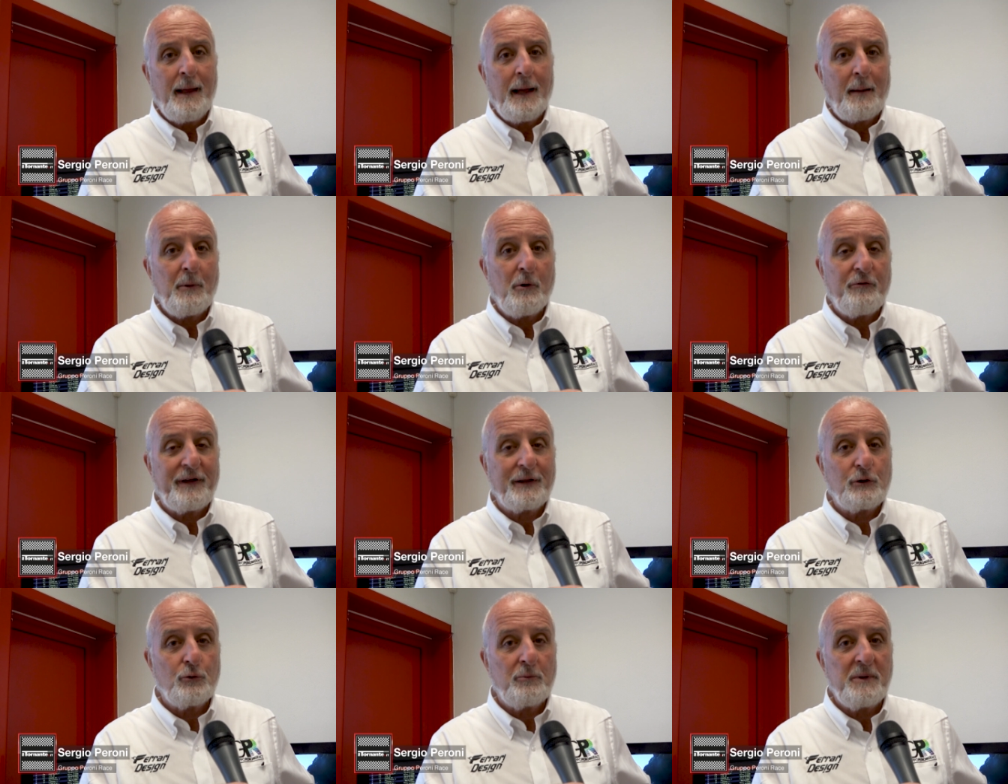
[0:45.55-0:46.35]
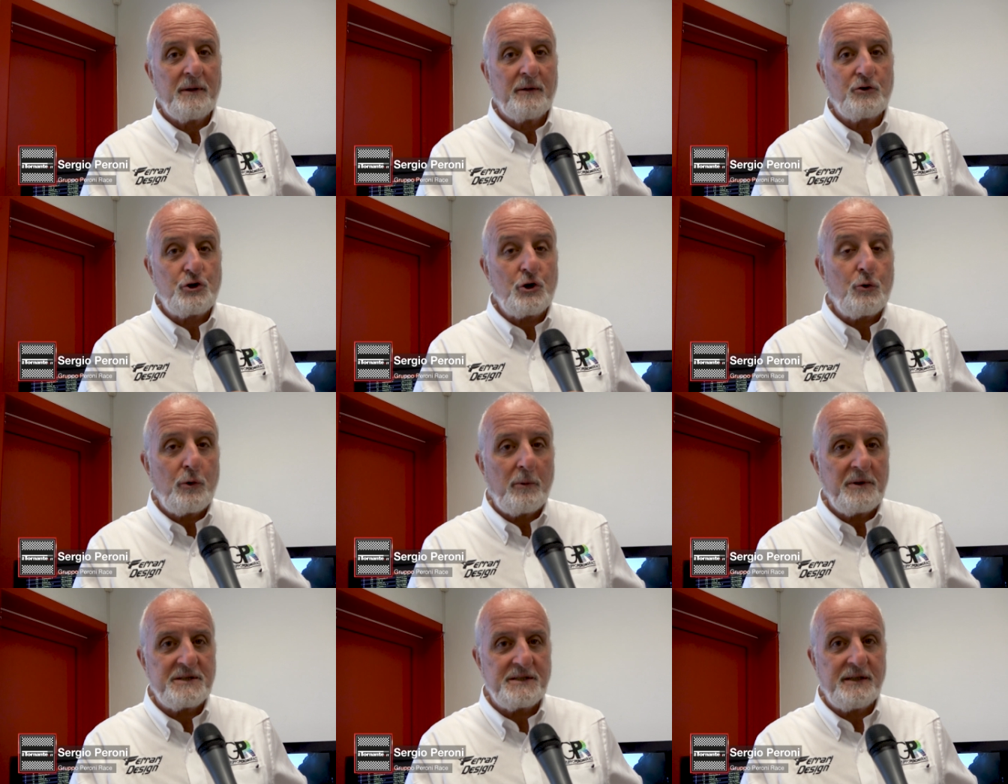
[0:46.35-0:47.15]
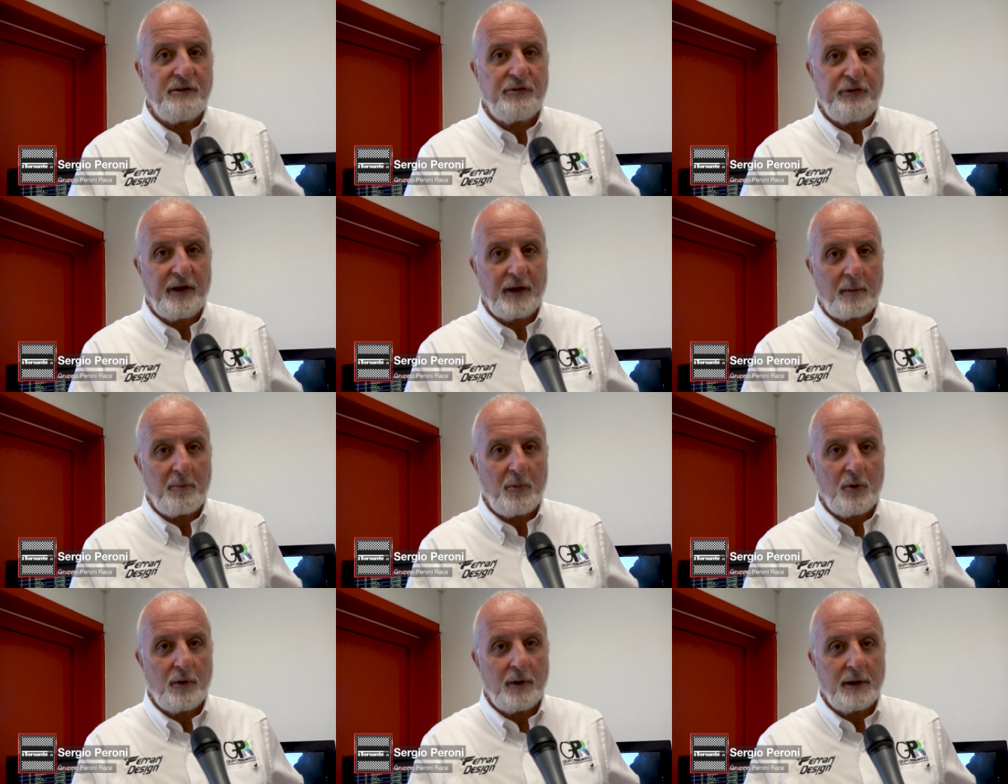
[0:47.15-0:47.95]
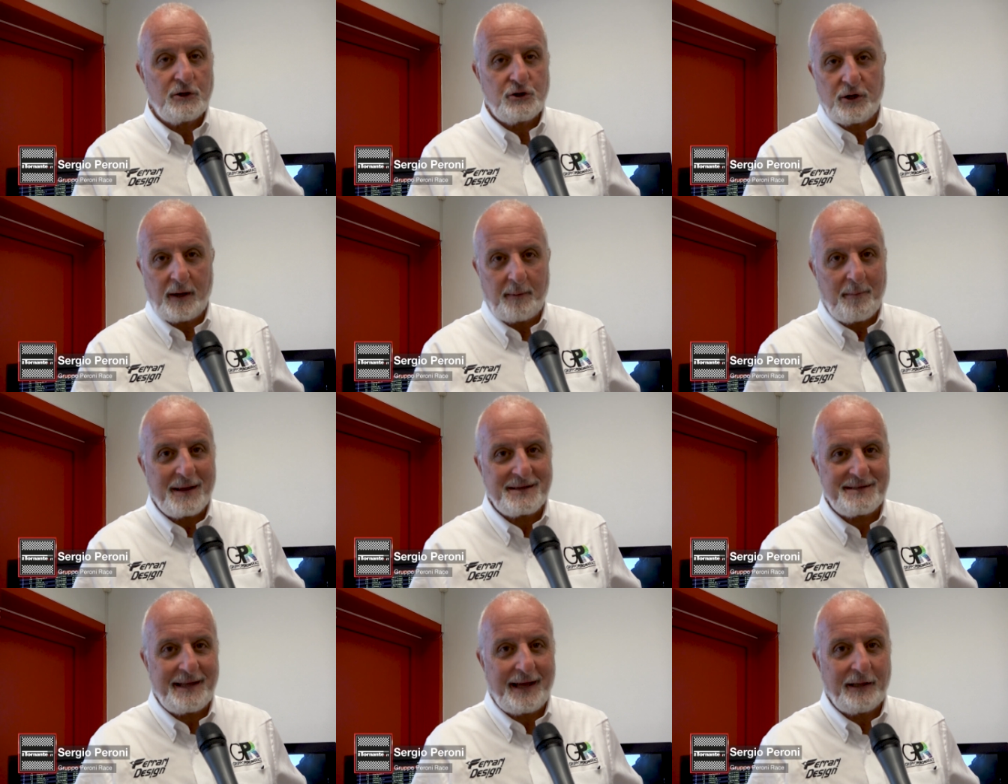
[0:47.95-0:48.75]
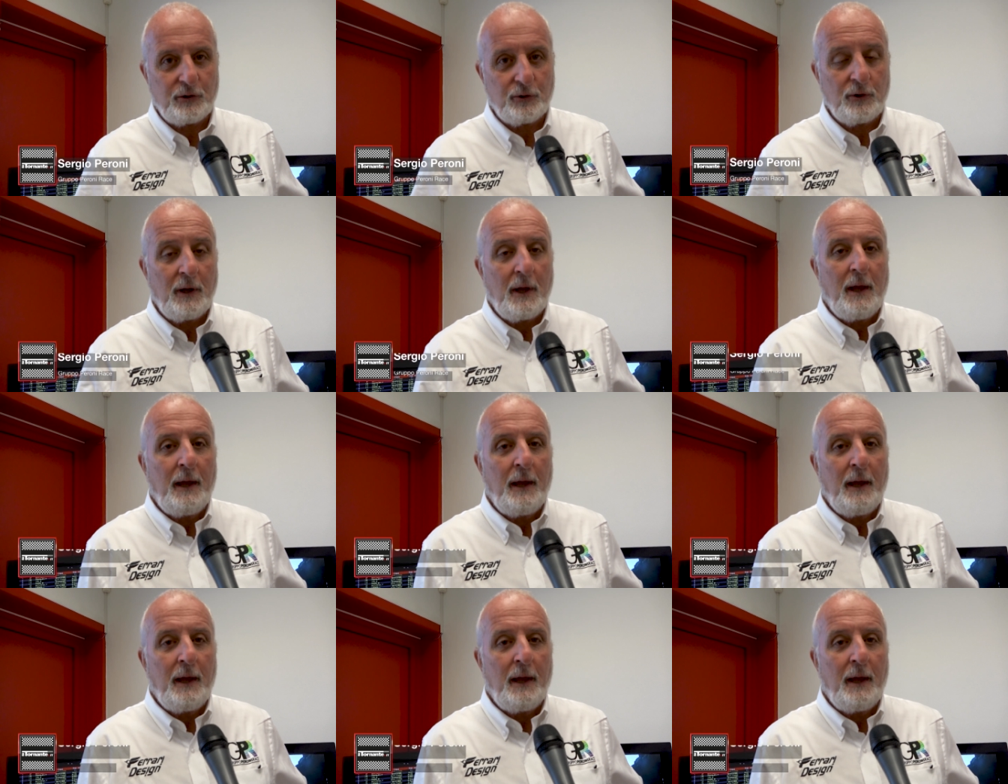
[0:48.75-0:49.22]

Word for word: Abbiamo fatto me, 5 mesi di fermo e ci è bastato